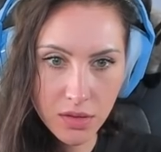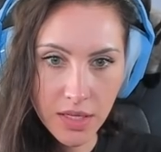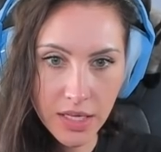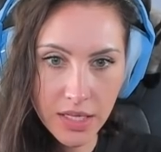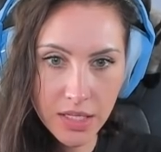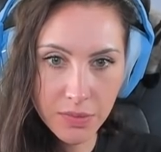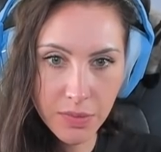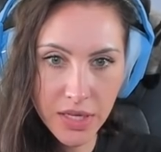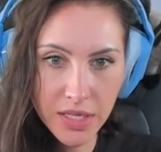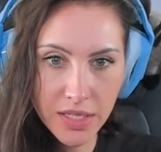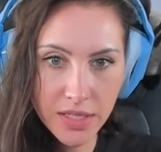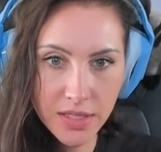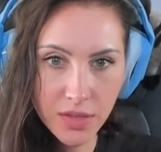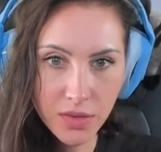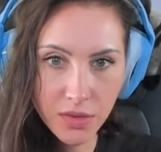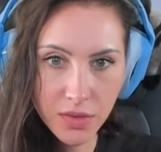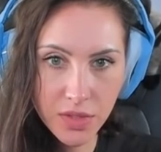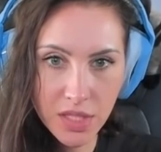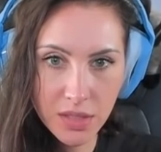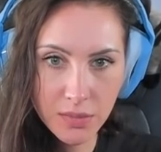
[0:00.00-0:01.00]
Kann ich meinen jetzt
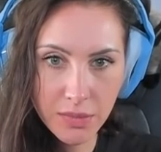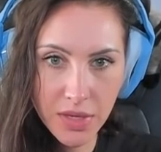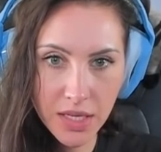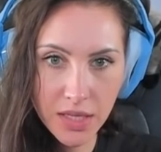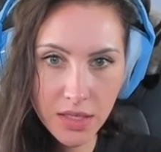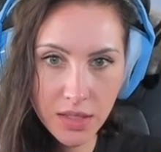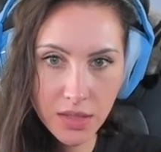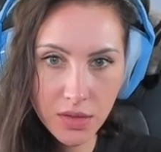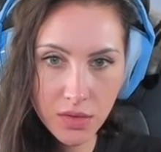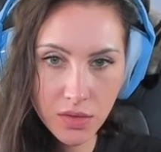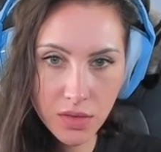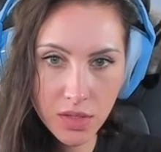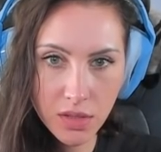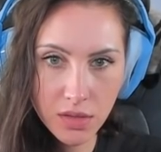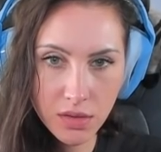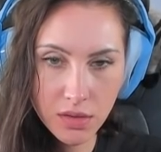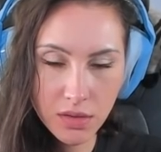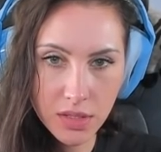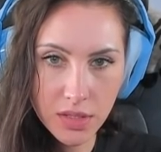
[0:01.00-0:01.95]
größer machen, oder?